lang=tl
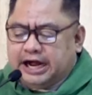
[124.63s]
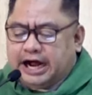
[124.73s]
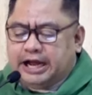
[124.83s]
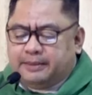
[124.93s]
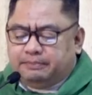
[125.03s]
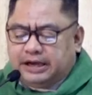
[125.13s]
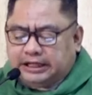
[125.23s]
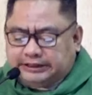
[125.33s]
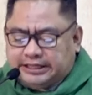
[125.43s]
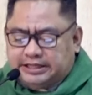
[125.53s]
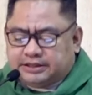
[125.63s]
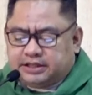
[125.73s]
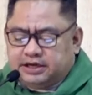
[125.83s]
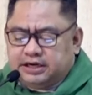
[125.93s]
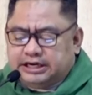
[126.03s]
Alam
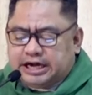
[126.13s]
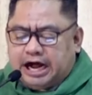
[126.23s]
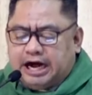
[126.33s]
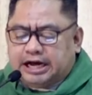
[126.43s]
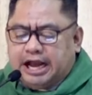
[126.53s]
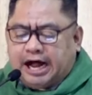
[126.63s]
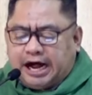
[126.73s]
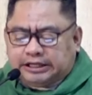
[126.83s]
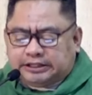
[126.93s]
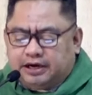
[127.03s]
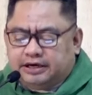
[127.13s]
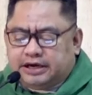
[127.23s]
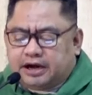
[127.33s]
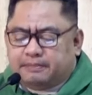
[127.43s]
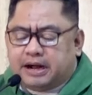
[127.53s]
natin na ang lahat
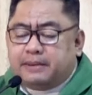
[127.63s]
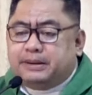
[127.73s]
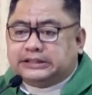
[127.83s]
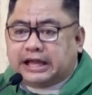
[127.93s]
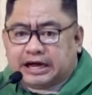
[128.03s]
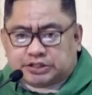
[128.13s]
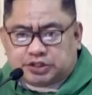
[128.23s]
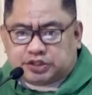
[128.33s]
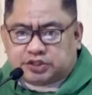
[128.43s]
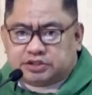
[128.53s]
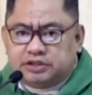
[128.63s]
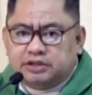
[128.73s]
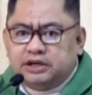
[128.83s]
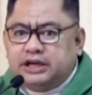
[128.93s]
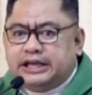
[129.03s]
ng mga batas,
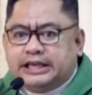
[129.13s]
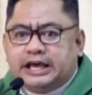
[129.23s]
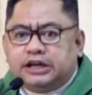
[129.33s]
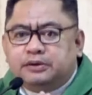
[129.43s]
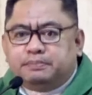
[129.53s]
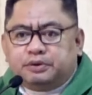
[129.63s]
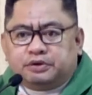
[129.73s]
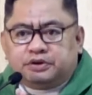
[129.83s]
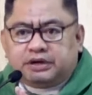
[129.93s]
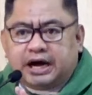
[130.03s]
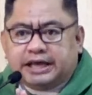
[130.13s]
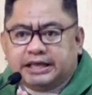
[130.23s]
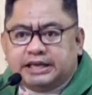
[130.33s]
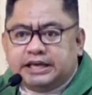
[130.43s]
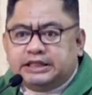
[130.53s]
yan po
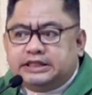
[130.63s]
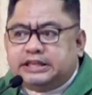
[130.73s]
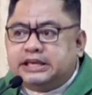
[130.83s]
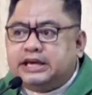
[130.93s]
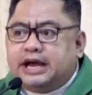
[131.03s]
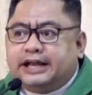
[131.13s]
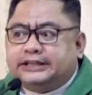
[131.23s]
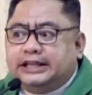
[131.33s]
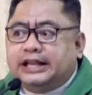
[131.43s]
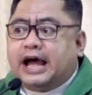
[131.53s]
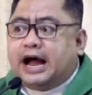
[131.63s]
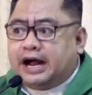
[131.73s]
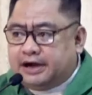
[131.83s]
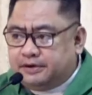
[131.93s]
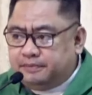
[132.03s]
ay hindi
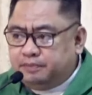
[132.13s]
hadlang